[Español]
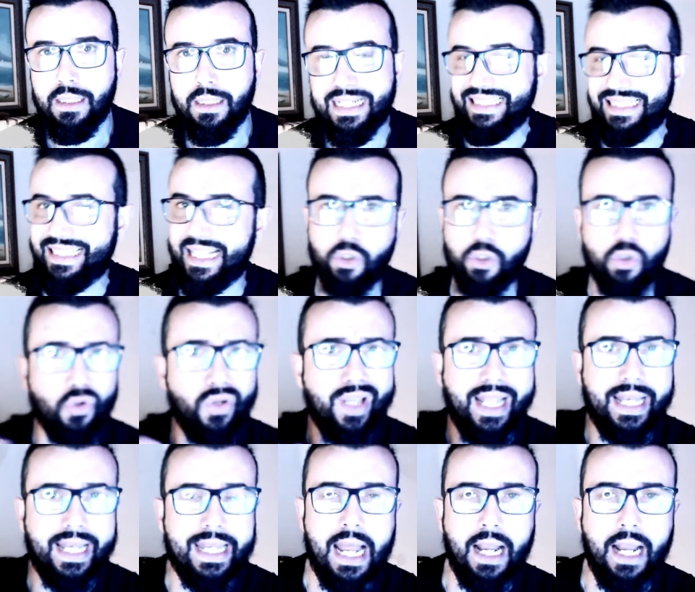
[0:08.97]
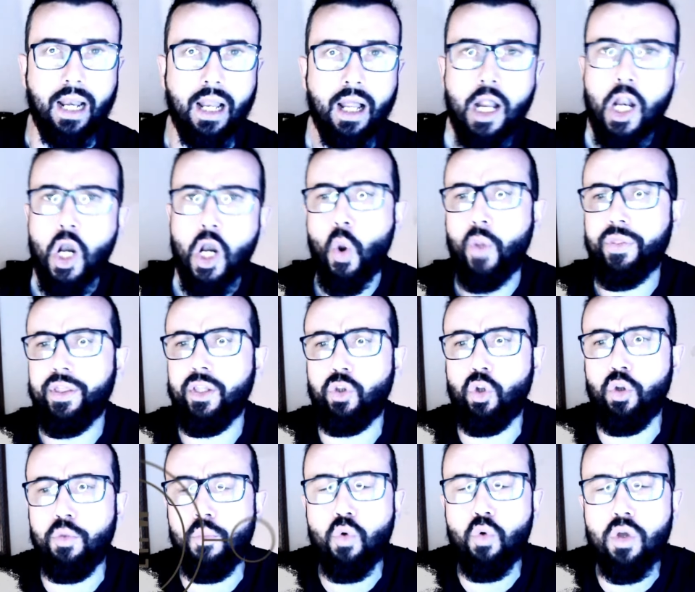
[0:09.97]
Está todo genial, lo hace
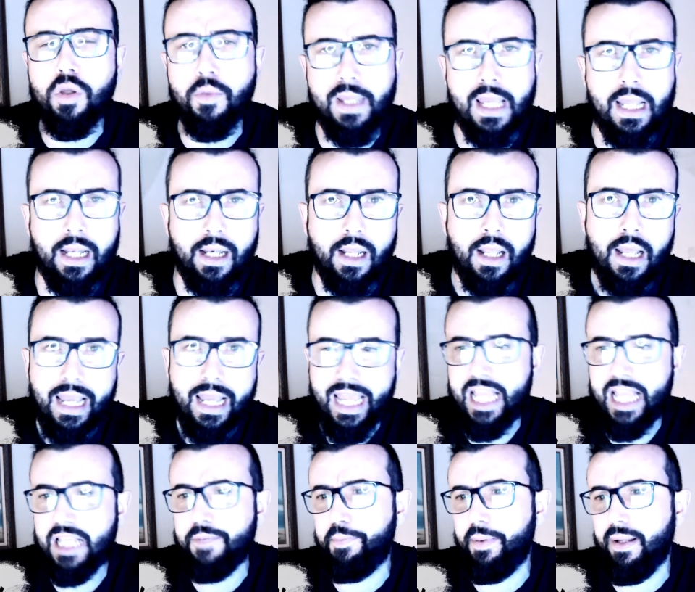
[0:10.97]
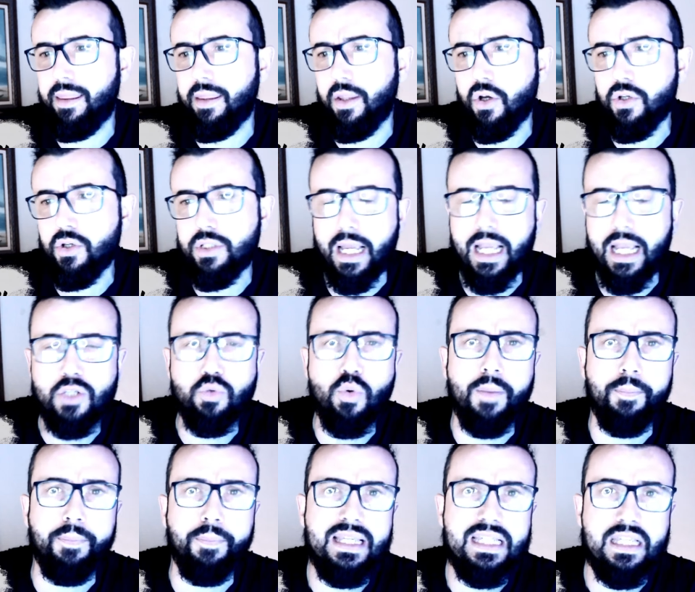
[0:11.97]
todo muy bien, es preciosa, es
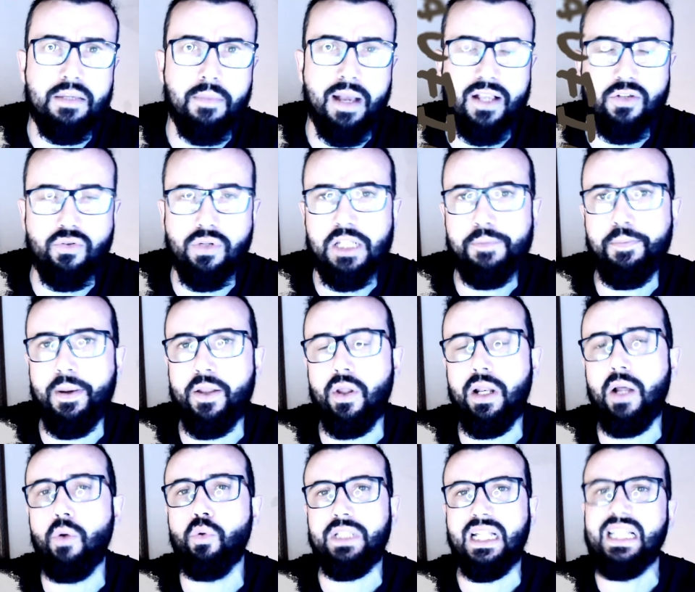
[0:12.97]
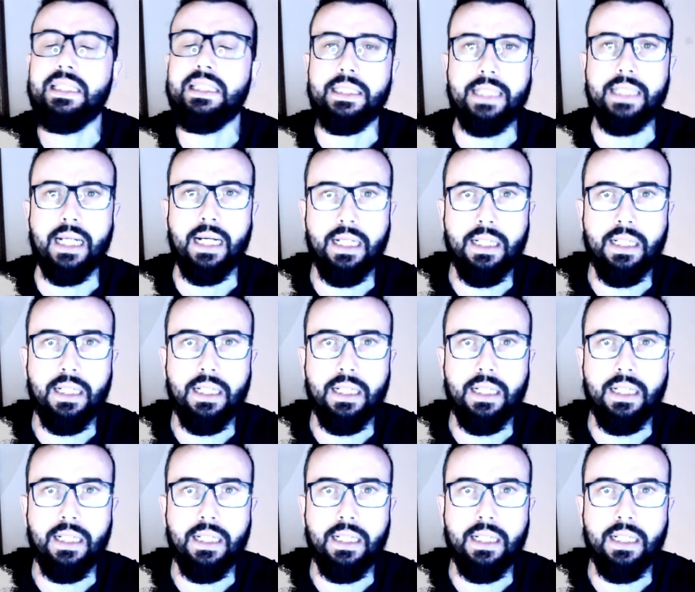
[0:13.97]
guapísima, es una española auténtica.